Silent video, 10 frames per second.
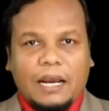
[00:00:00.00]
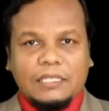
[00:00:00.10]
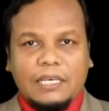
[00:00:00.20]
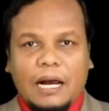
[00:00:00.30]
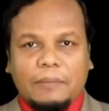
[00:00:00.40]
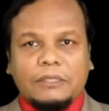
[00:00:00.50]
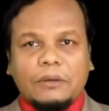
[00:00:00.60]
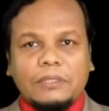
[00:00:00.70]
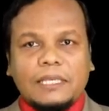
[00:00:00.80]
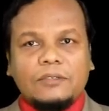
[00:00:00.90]
হাজি আবেদ
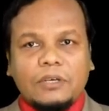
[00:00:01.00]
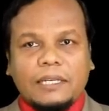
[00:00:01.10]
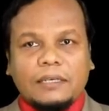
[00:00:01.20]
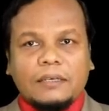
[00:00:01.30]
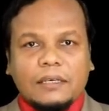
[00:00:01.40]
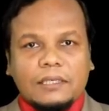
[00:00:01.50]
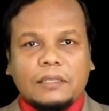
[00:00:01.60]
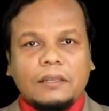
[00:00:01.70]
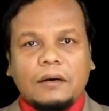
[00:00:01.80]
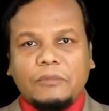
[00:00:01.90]
হোসেন ছিলেন
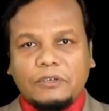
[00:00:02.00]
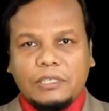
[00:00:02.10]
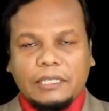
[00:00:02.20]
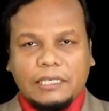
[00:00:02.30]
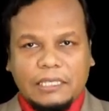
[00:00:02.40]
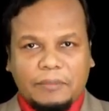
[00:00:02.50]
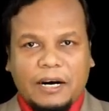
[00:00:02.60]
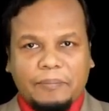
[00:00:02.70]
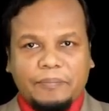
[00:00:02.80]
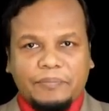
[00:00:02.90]
সত্তা মসজিদের
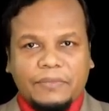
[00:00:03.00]
ইমাম